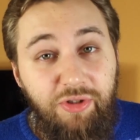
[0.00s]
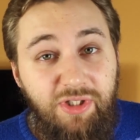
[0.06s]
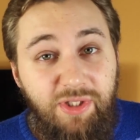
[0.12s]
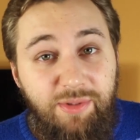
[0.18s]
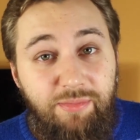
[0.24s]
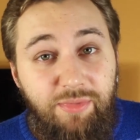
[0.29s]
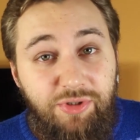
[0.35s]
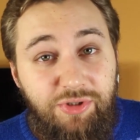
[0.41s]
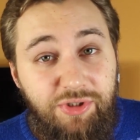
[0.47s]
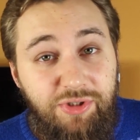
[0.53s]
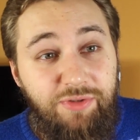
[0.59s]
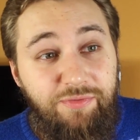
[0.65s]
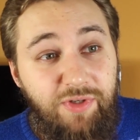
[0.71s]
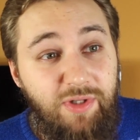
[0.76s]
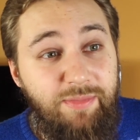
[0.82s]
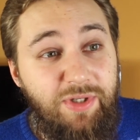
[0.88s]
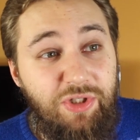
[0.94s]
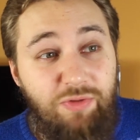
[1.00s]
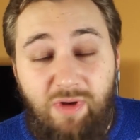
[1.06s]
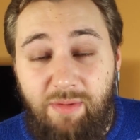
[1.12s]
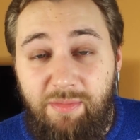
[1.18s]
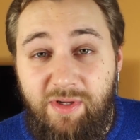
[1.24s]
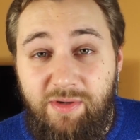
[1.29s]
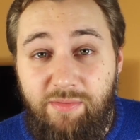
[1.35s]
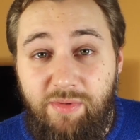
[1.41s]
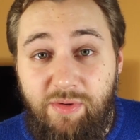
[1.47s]
O tym, czy film jest
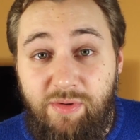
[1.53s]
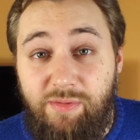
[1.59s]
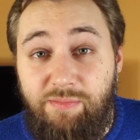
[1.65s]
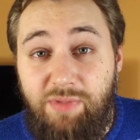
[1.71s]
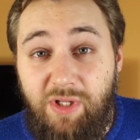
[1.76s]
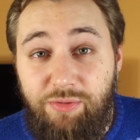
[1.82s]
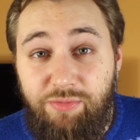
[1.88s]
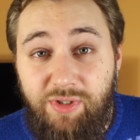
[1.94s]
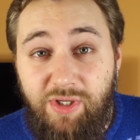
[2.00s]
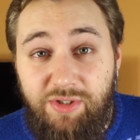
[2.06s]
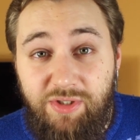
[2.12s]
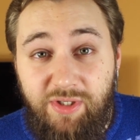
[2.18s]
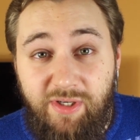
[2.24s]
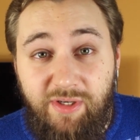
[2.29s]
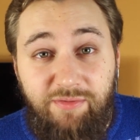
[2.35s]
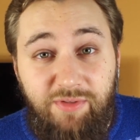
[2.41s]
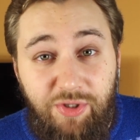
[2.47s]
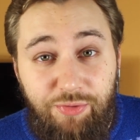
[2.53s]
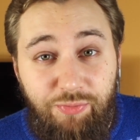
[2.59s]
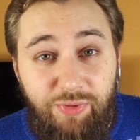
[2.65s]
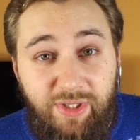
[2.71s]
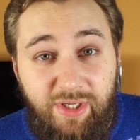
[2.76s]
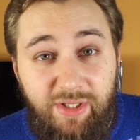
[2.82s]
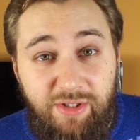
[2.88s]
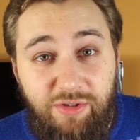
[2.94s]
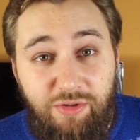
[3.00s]
słaby, y, planuje planuję się w ten
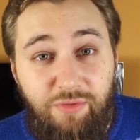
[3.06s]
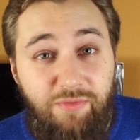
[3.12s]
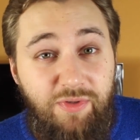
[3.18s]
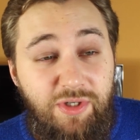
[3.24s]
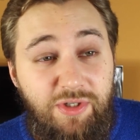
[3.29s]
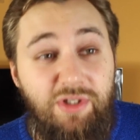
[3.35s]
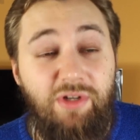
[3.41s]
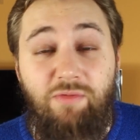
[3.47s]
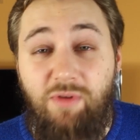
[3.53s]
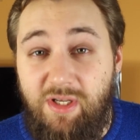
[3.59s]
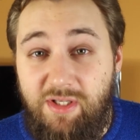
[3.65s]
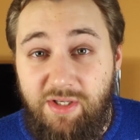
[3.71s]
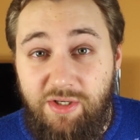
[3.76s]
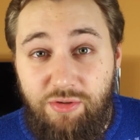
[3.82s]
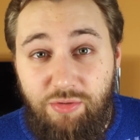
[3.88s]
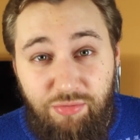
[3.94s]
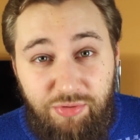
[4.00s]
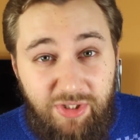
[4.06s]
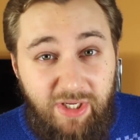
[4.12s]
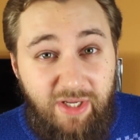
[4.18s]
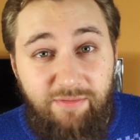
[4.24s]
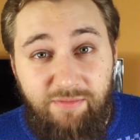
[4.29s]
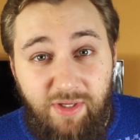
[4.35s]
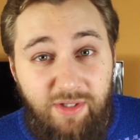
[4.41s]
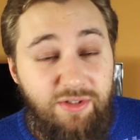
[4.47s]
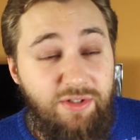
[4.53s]
weekend dowiedzieć na własnej skórze,
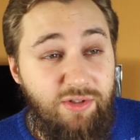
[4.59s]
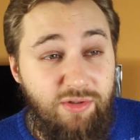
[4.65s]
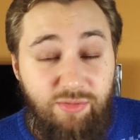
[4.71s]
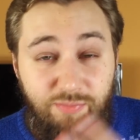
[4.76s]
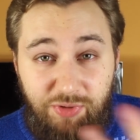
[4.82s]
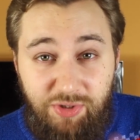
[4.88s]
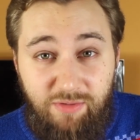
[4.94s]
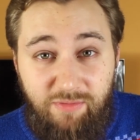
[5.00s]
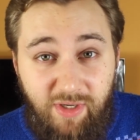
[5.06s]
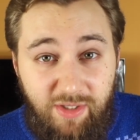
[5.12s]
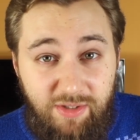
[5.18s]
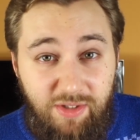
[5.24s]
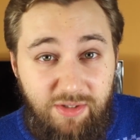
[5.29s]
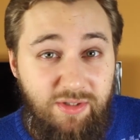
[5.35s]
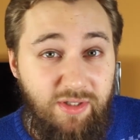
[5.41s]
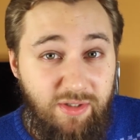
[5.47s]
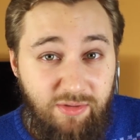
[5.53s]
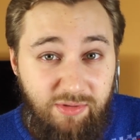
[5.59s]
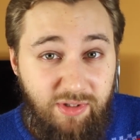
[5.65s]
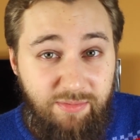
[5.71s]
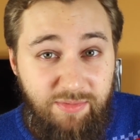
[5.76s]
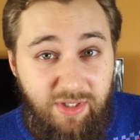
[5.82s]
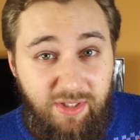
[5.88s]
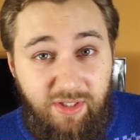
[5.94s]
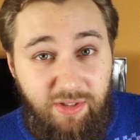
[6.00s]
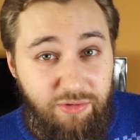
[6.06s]
więc spodziewajcie się ode
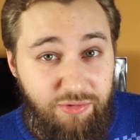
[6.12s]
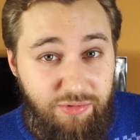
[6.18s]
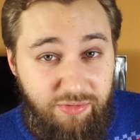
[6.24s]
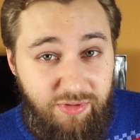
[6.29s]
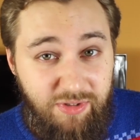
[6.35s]
mnie jakiegoś